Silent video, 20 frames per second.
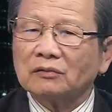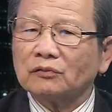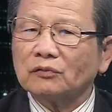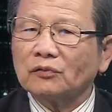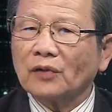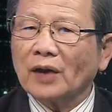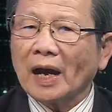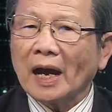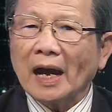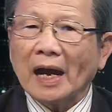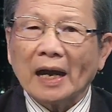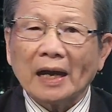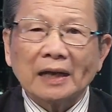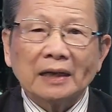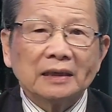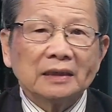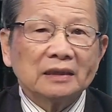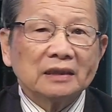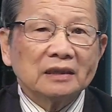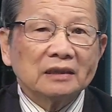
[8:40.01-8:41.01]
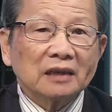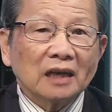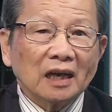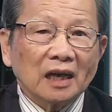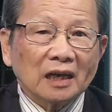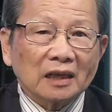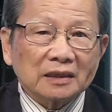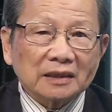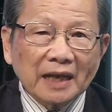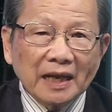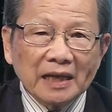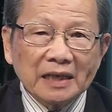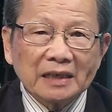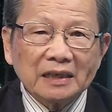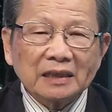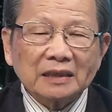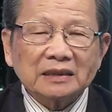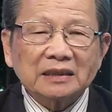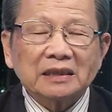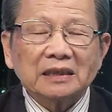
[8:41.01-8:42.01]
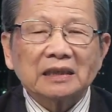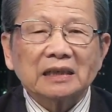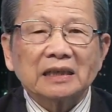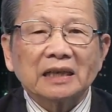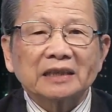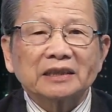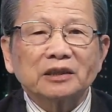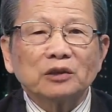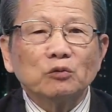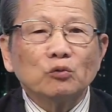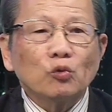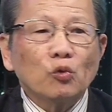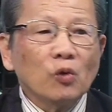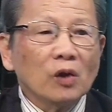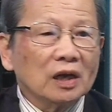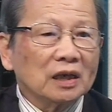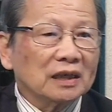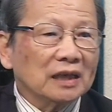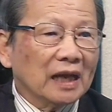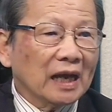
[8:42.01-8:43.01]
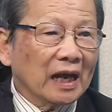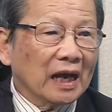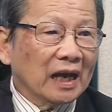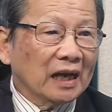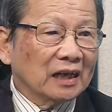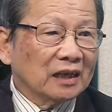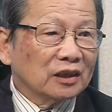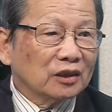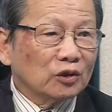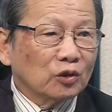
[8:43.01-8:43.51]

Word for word: và ở đây đó thì là trung quốc là